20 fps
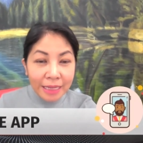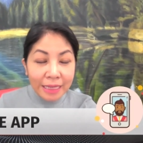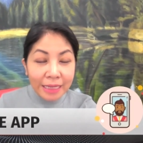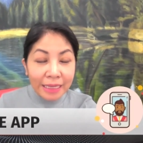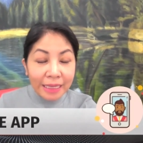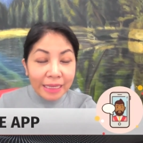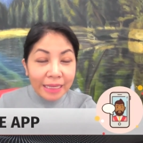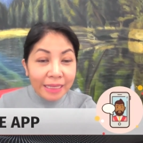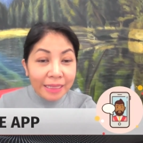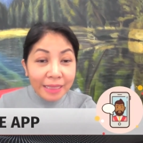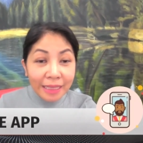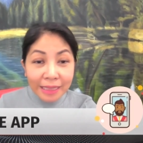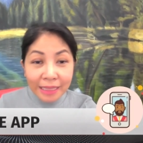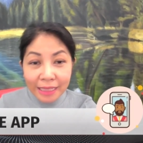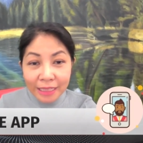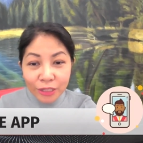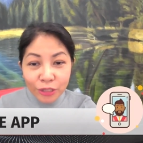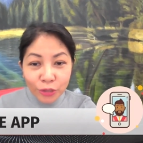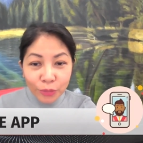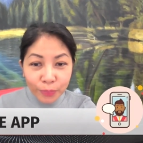
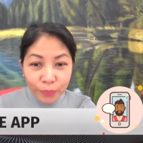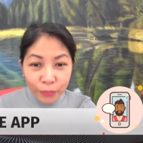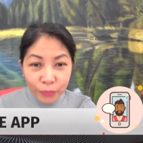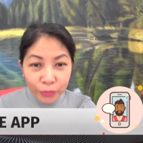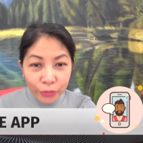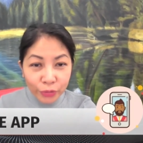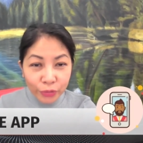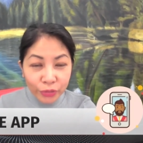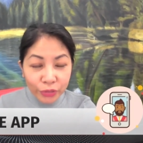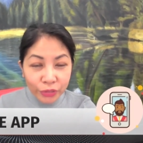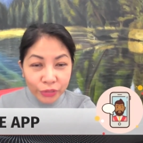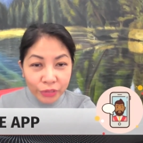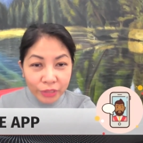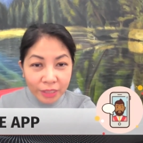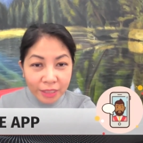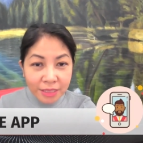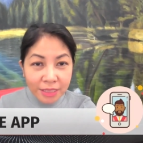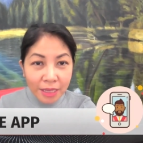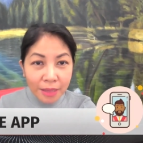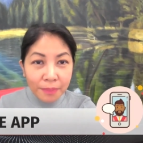i-delete nyo po yun.
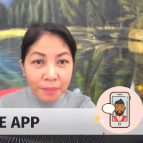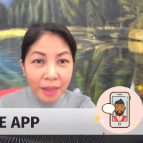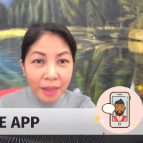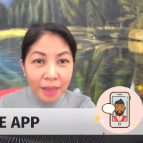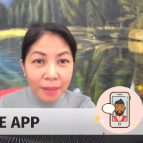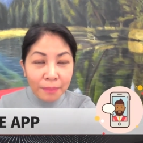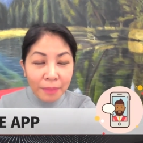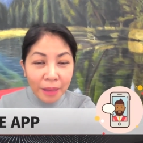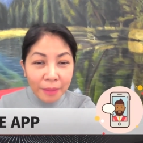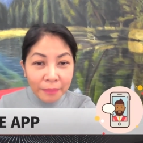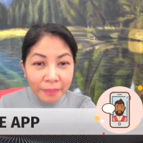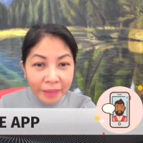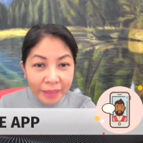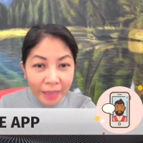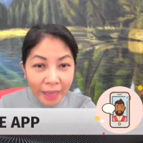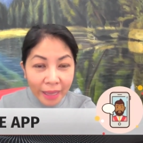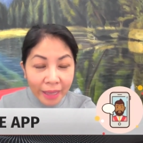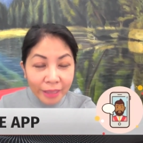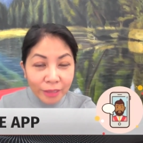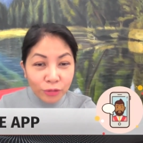Kasi baka
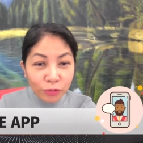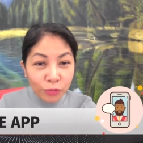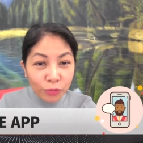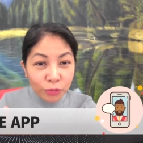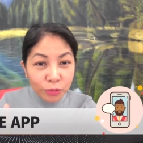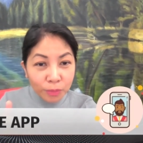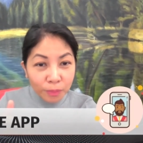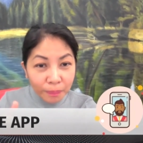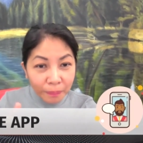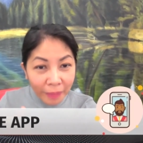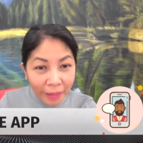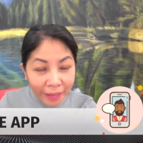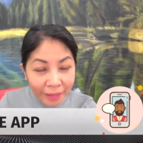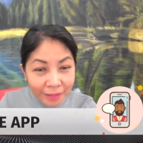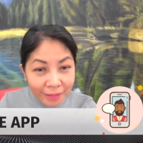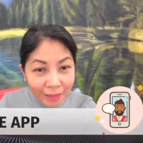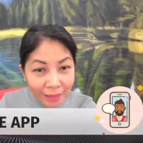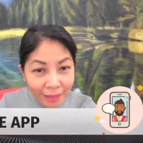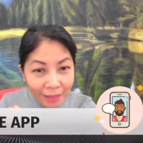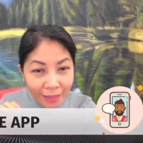mamaya, doon pa
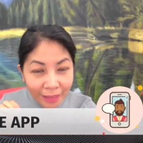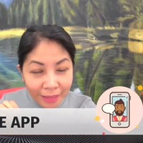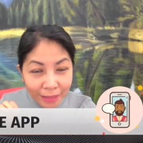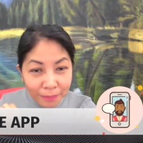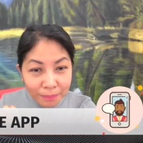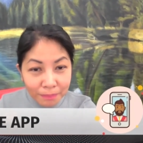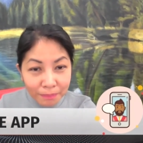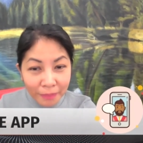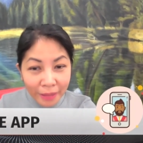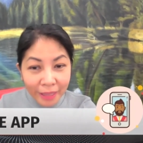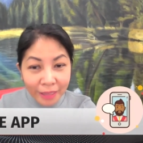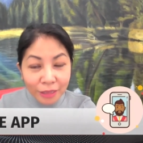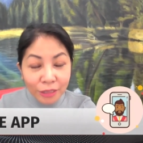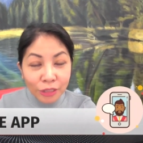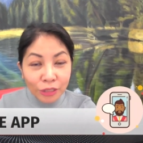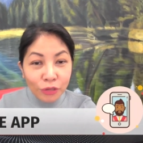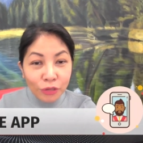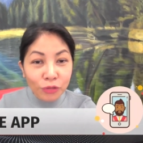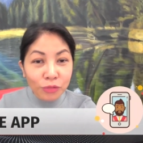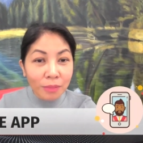naka-embed
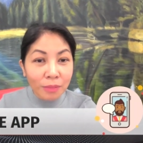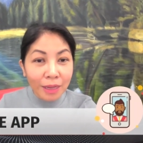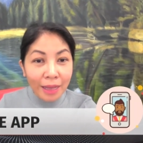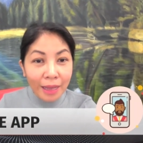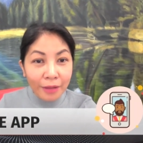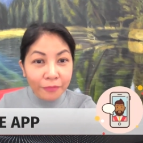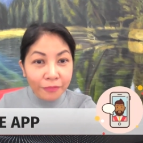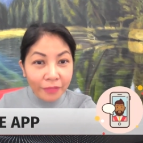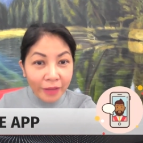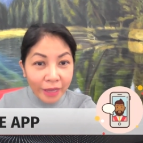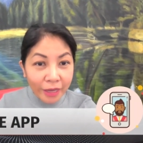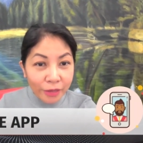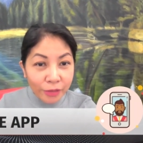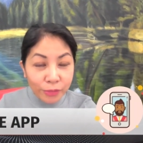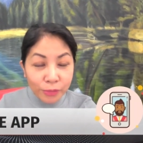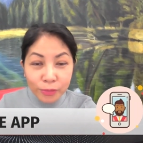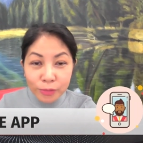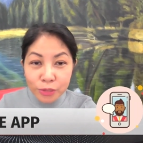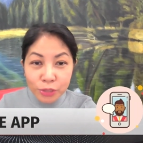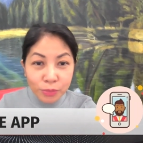yung mga
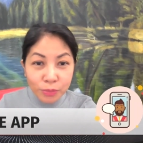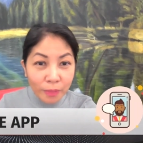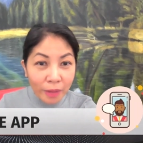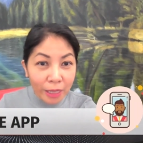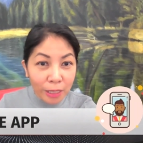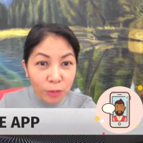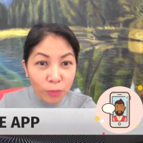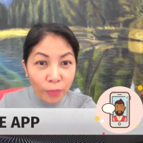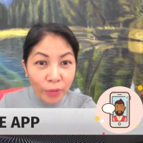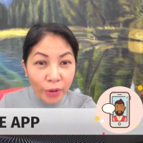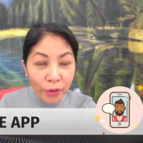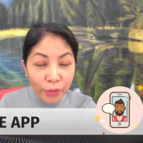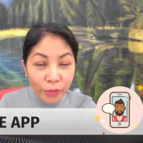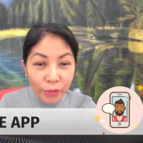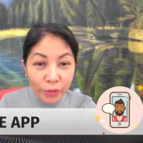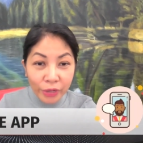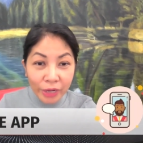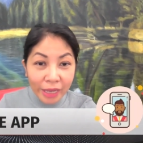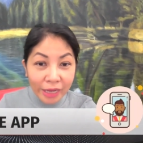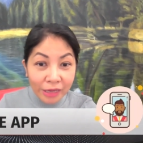virus, malware,
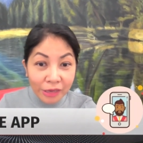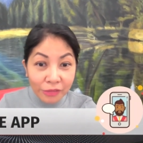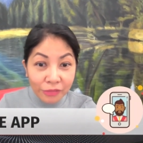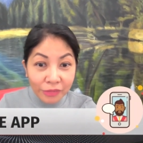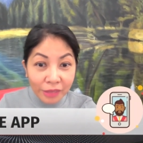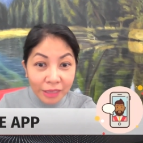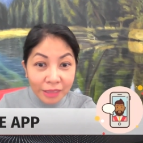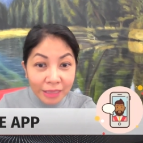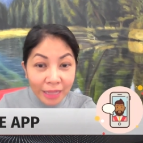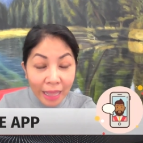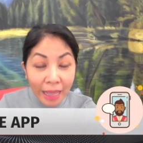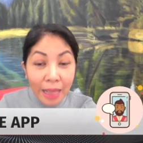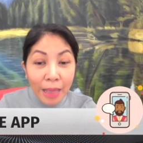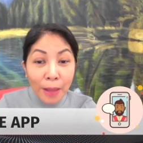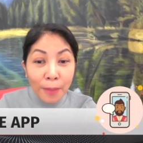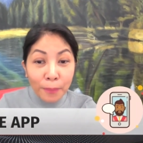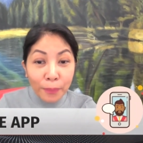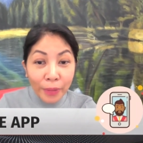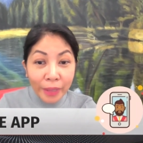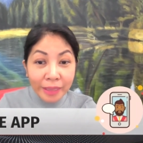or anything na
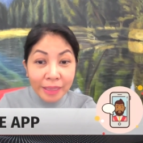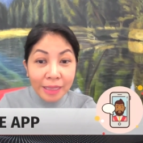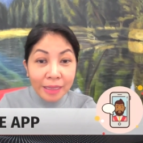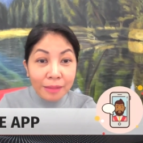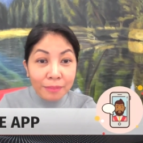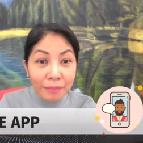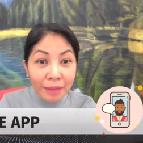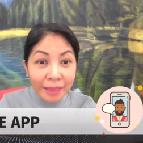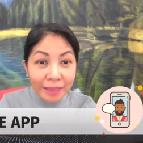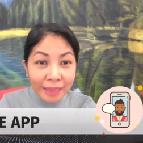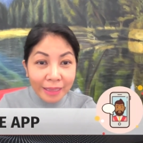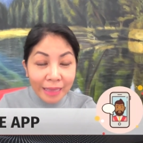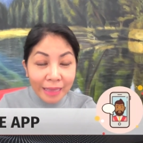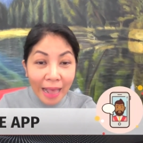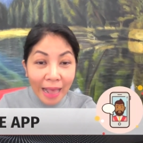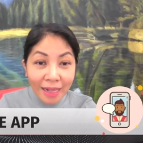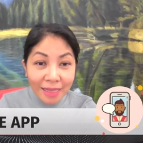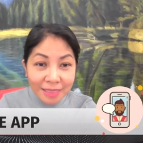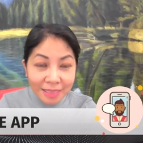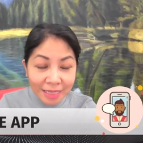pwedeng maging
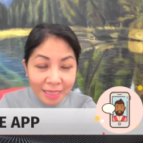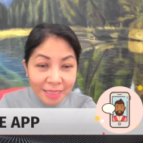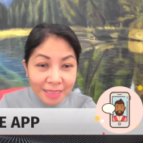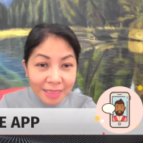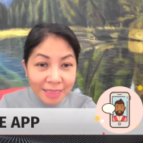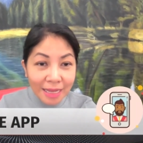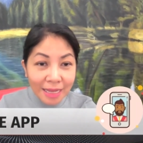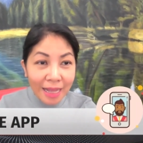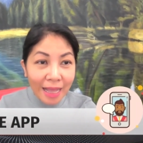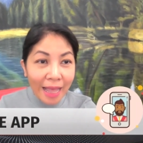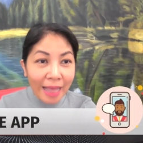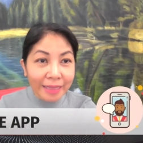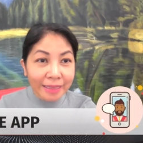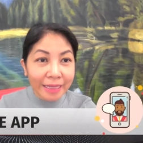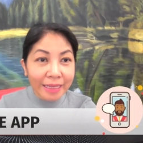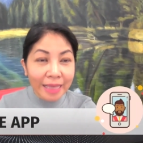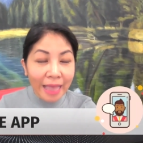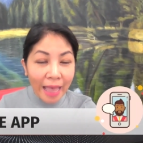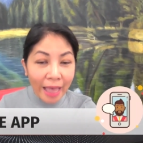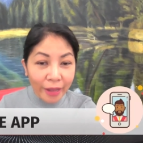access ng
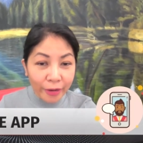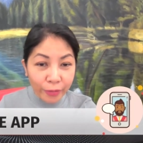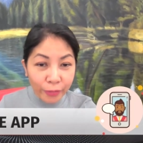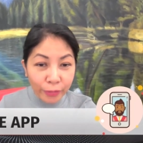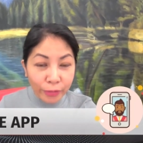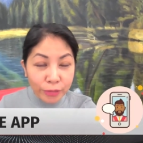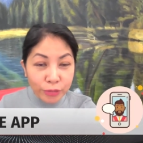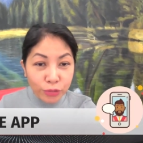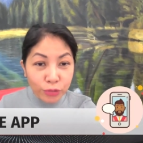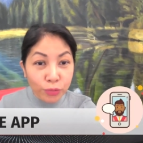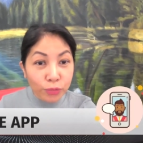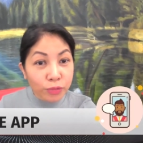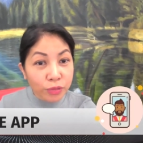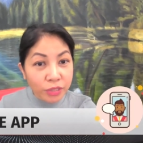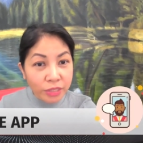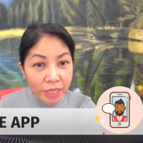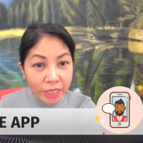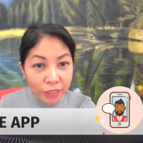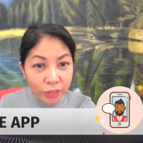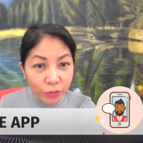ating hackers doon
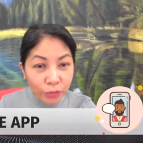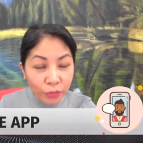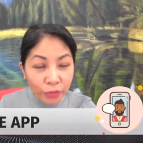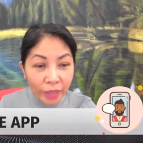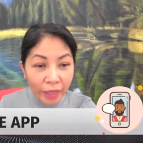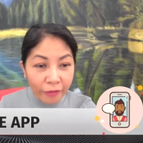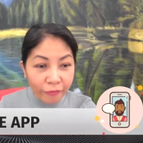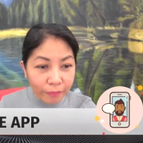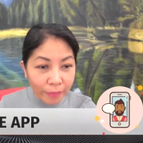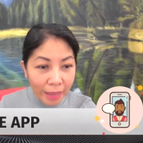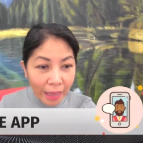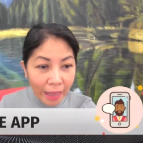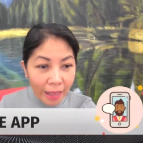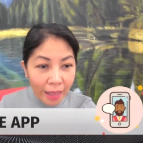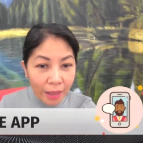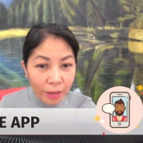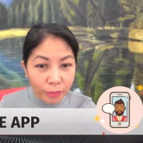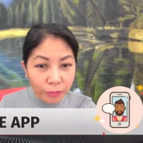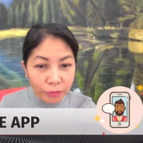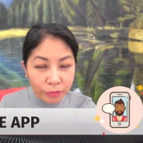sa inyong FB
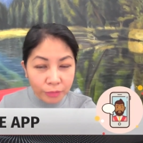account.